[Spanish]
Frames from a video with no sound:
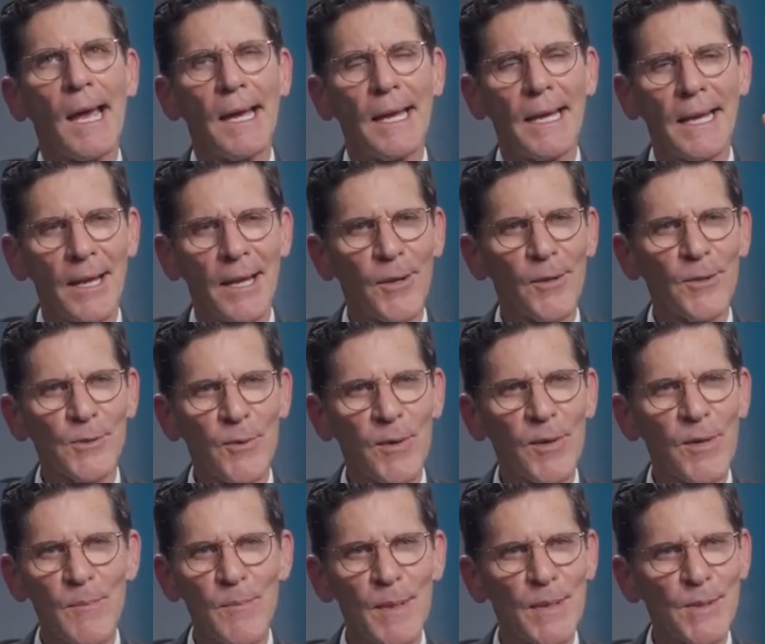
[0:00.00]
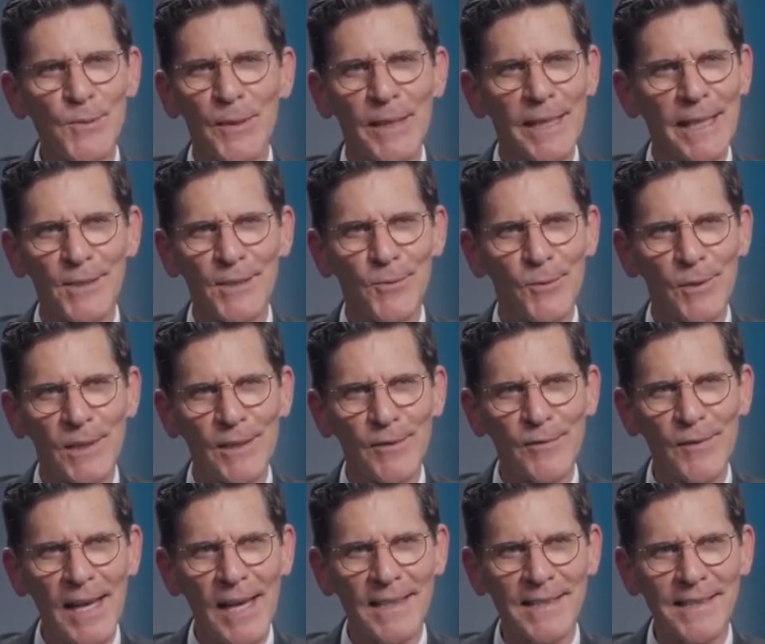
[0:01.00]
Aquí es donde el misterio se vuelve
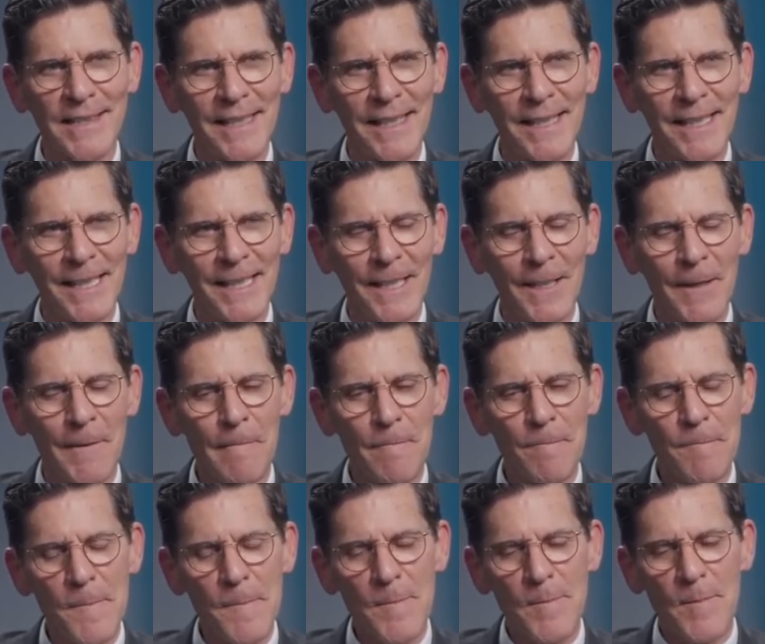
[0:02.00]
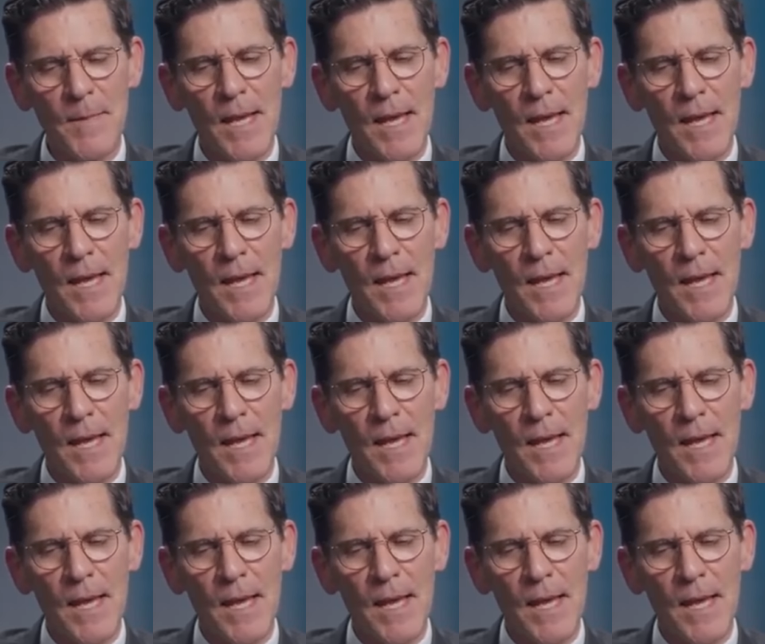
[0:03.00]
realmente fascinante.